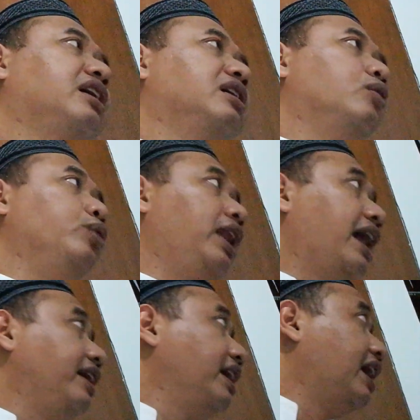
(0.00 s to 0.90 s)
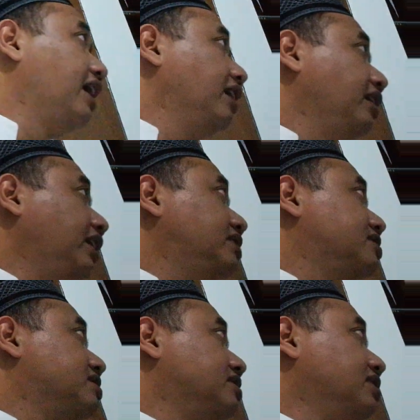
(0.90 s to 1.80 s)
wilayah
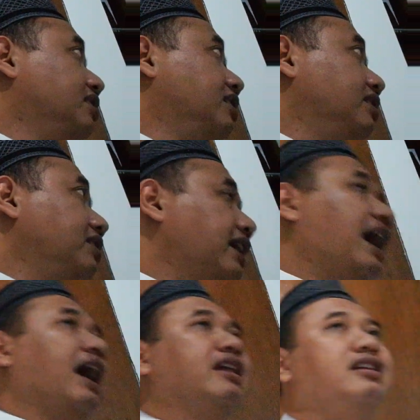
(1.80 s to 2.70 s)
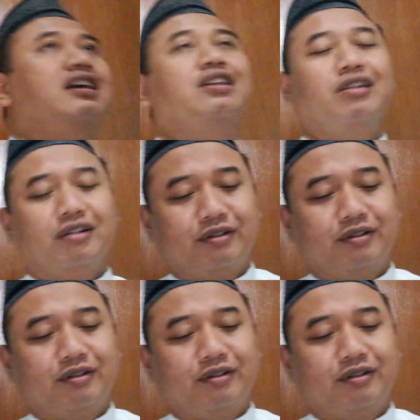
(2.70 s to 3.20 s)
ijtihad gitu loh.